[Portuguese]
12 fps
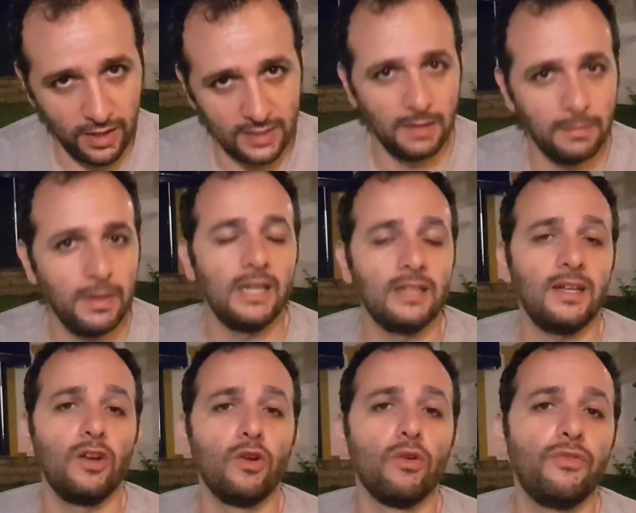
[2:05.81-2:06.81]
A CBN
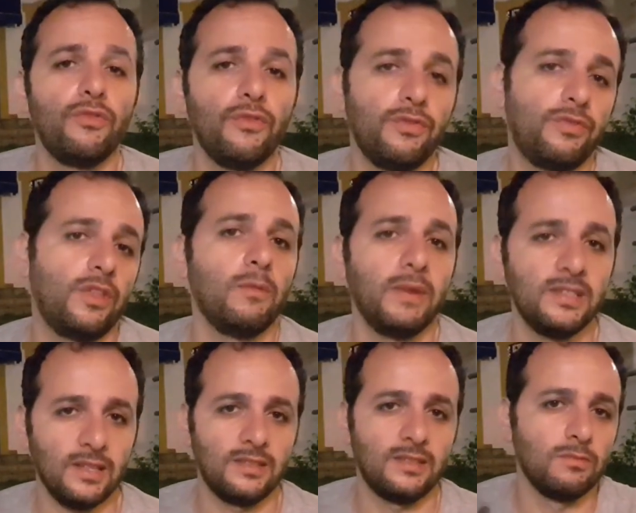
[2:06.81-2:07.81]
está tem uma
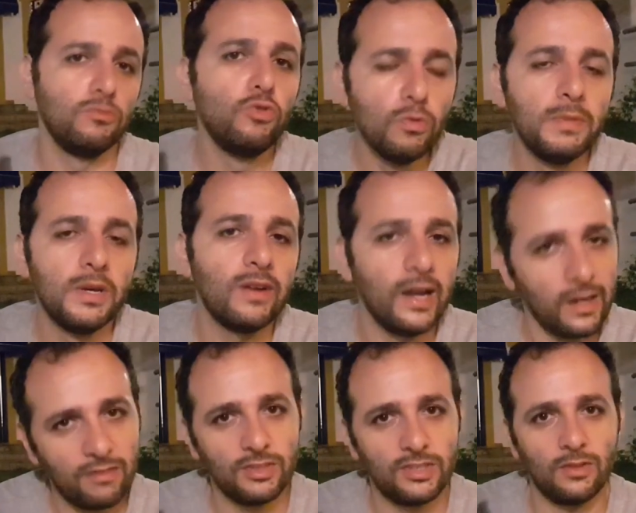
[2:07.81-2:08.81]
estação, um número, né,
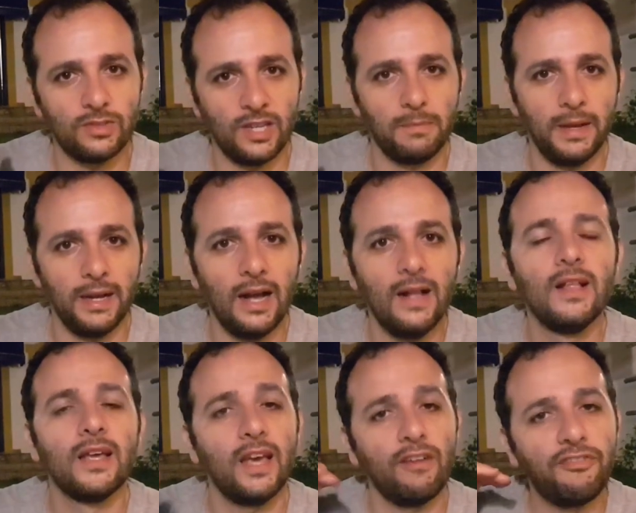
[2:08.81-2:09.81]
que você consegue
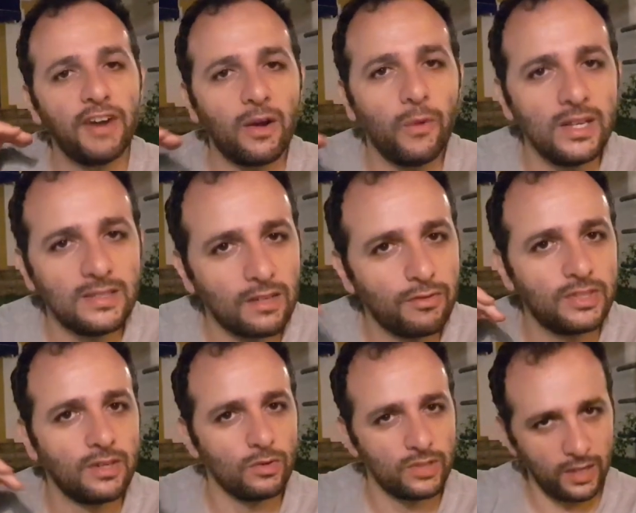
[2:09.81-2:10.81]
pegar, que é a frequência que
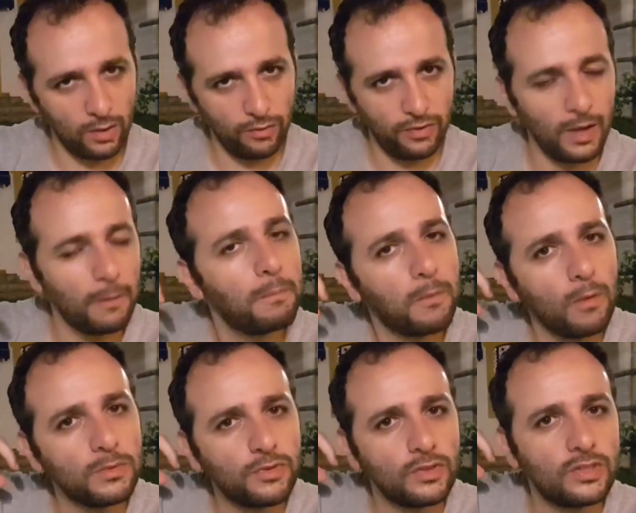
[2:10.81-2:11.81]
você consegue ouvir. É
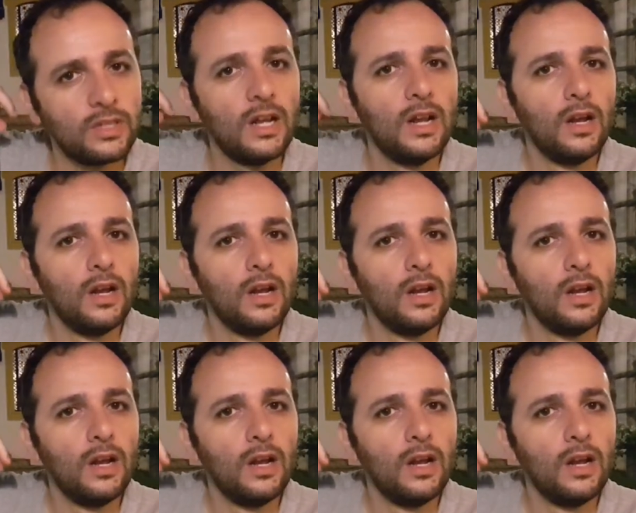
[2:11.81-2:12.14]
como se fosse